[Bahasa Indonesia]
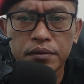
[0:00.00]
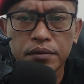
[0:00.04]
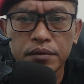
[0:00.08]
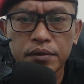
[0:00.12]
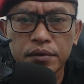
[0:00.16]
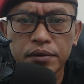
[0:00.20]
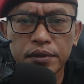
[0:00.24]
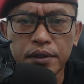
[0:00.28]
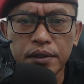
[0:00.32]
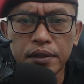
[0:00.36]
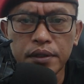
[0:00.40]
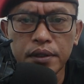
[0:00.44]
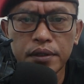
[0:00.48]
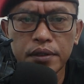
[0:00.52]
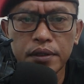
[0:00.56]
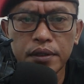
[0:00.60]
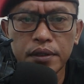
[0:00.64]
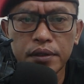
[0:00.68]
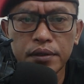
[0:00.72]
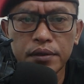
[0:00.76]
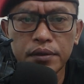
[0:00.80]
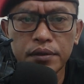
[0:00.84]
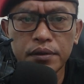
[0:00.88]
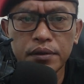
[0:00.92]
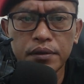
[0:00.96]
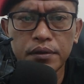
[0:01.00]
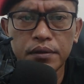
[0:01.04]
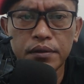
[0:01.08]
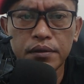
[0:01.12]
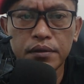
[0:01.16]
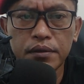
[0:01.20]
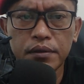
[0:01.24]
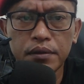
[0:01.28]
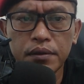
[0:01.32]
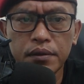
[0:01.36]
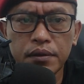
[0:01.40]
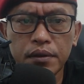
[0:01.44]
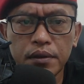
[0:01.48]
sehingga tidak
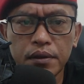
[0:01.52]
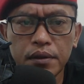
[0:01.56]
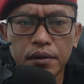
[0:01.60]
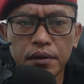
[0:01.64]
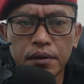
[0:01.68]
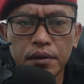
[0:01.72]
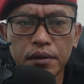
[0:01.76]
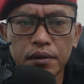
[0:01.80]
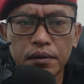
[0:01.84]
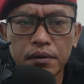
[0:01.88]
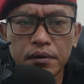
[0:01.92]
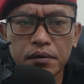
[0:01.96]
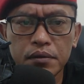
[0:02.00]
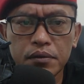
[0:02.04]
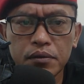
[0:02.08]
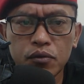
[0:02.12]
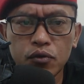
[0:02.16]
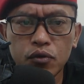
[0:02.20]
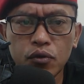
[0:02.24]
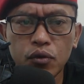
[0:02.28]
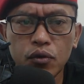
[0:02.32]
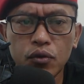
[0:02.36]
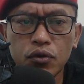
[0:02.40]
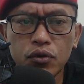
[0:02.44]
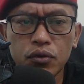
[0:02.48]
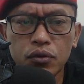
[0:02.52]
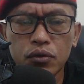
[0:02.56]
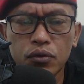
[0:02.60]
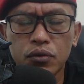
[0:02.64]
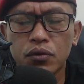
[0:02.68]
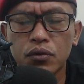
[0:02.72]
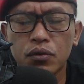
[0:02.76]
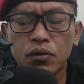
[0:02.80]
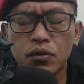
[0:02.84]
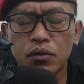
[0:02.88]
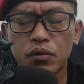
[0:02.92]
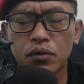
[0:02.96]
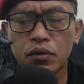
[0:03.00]
eh, terus
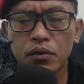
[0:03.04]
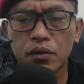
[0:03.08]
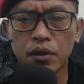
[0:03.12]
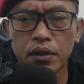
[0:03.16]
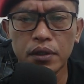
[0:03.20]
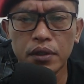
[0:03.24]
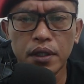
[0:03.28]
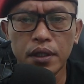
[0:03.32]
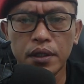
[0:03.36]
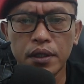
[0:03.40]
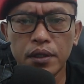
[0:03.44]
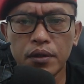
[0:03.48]
terjadi